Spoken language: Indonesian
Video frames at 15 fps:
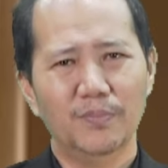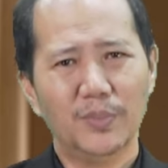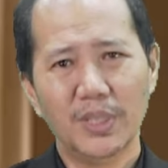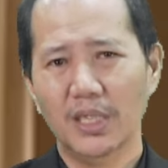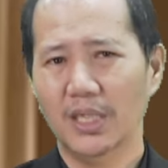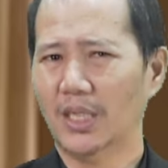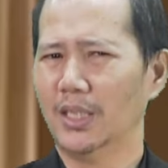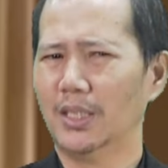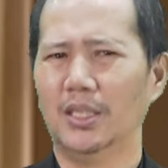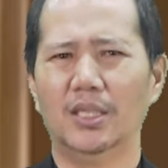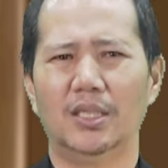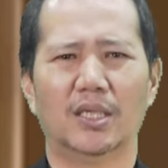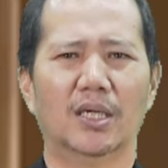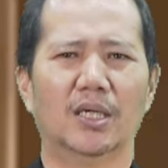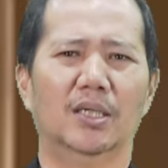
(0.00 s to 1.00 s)
Pikiran
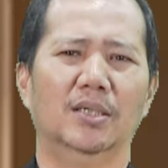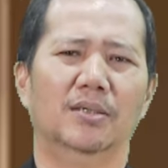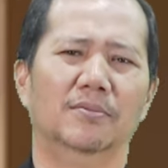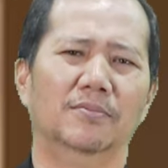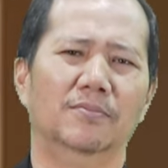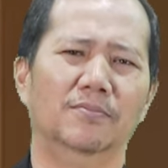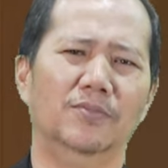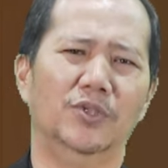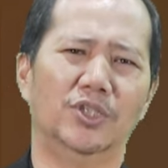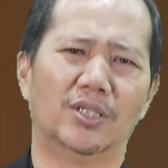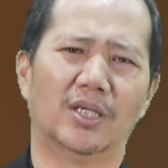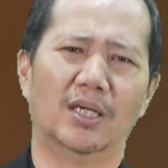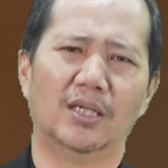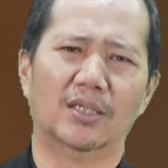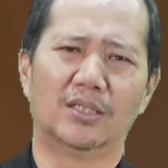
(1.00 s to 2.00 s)
kita
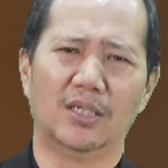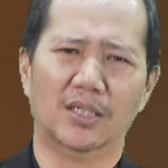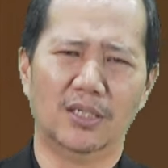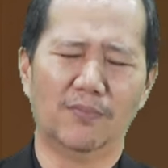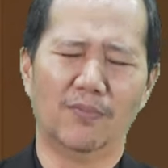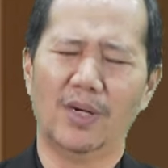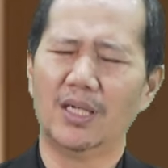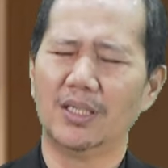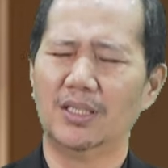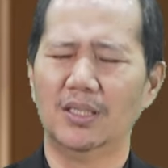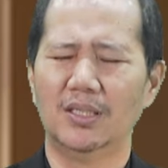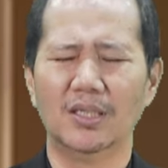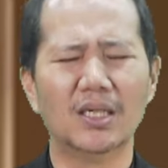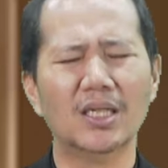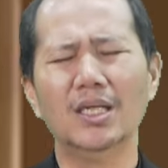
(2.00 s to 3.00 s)
bisa saja masih
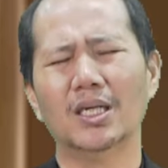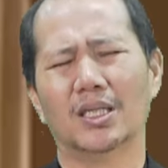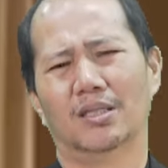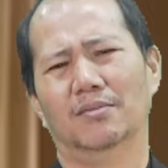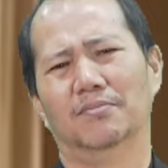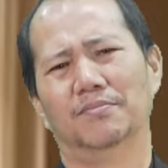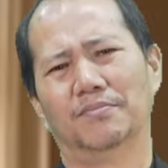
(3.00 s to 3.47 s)
teringat